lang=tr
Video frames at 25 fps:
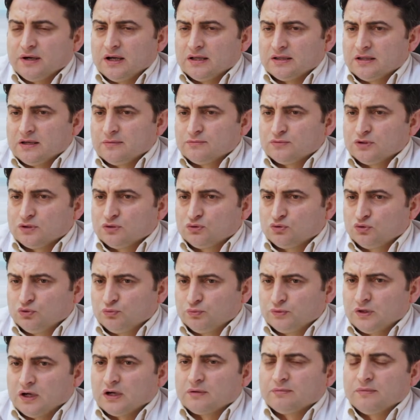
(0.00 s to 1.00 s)
bademcik,
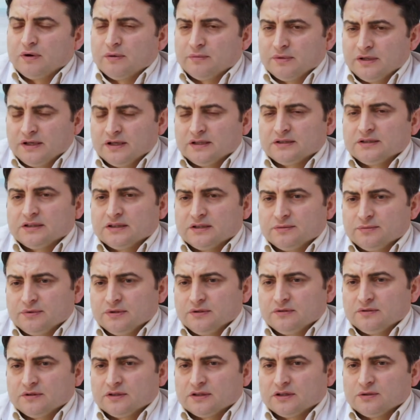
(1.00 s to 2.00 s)
tüp takma ameliyatı
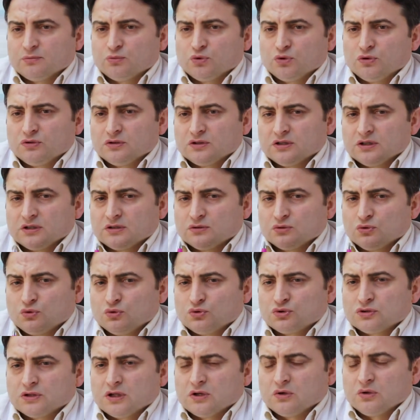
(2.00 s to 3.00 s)
gibi ya da boyunda
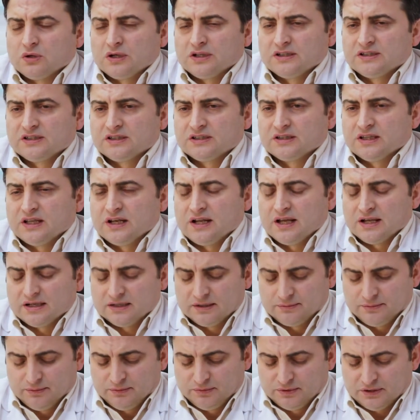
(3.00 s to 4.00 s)
doğuştan olan kitleler
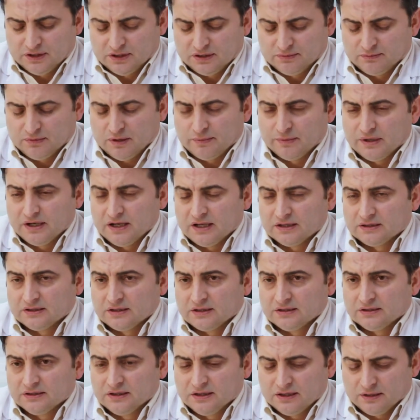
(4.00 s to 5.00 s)
gibi bir takım
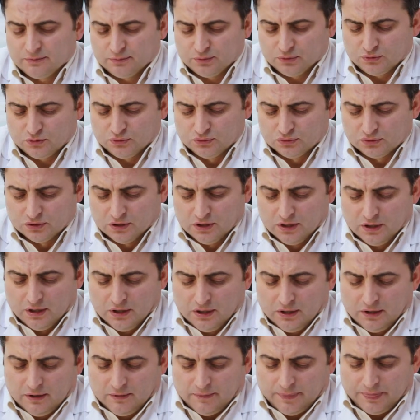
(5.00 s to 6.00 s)
ameliyatlarını da yapıyoruz.
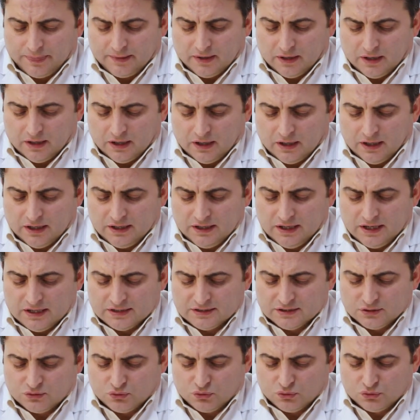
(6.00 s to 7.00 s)

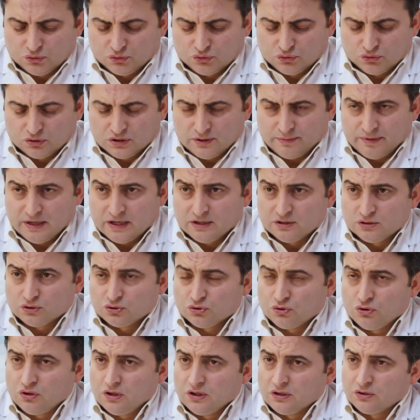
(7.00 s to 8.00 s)
Alerji konusunda ben
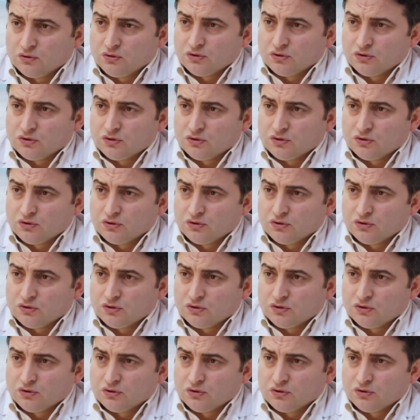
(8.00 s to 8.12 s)
şöyle